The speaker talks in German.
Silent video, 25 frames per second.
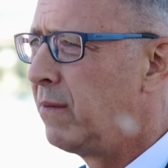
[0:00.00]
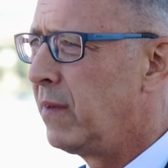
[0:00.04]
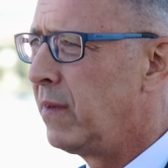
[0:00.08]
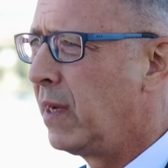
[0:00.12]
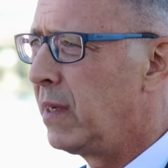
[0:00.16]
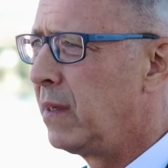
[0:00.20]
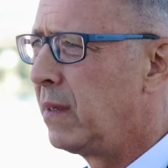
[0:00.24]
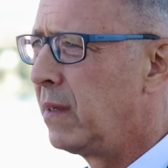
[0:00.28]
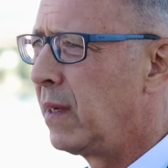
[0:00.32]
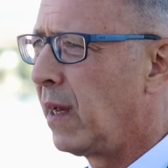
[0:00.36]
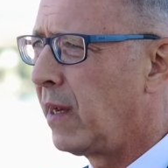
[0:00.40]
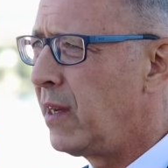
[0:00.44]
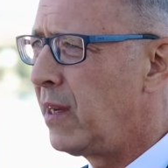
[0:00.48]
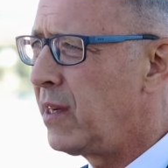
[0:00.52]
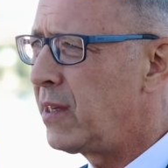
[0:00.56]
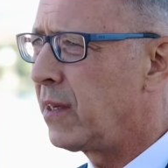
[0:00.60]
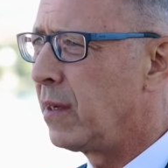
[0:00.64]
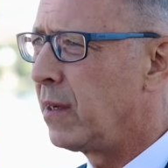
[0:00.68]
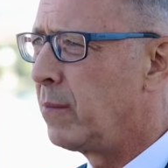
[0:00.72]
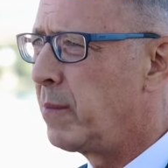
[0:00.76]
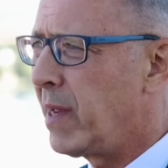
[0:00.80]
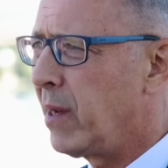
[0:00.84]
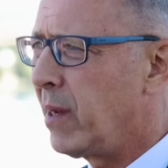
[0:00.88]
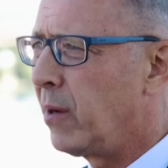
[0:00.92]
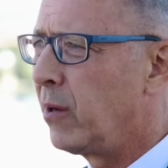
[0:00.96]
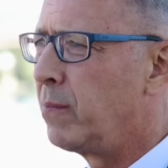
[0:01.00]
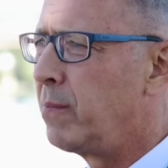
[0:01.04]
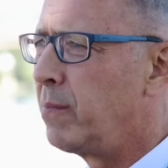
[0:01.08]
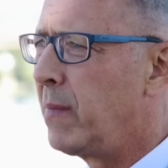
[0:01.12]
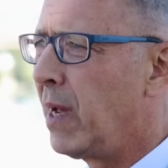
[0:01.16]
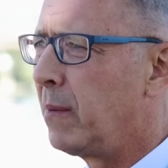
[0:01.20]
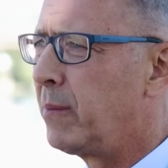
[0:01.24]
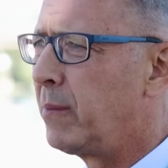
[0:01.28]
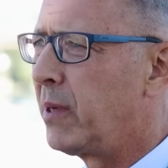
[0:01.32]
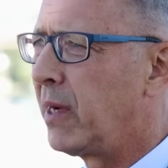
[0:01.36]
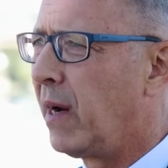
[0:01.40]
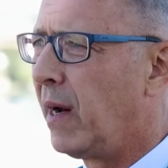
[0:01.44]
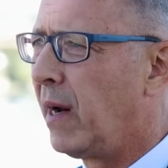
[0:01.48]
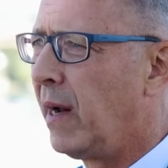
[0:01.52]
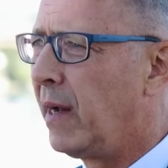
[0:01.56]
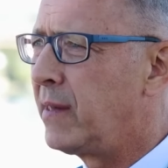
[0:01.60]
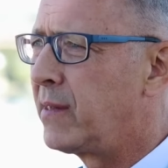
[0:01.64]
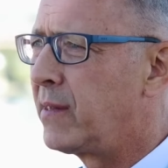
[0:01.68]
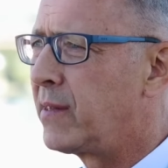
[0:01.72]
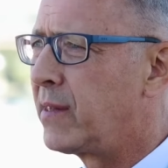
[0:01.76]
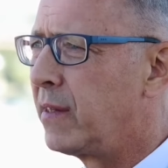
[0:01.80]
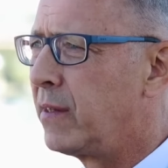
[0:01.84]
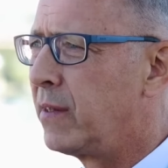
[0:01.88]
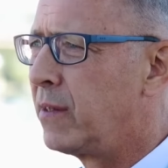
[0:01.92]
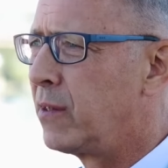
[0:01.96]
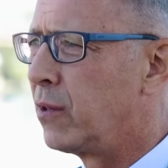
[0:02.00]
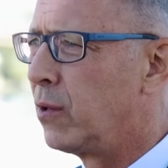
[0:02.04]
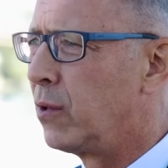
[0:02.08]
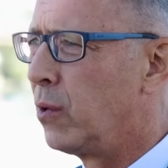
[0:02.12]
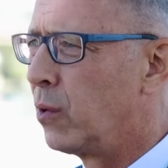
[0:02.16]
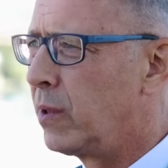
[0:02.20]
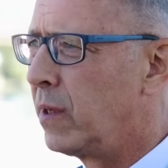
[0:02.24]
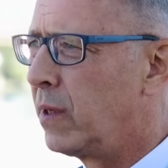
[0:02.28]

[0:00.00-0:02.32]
wenn Richter mehr und mehr bereit sind,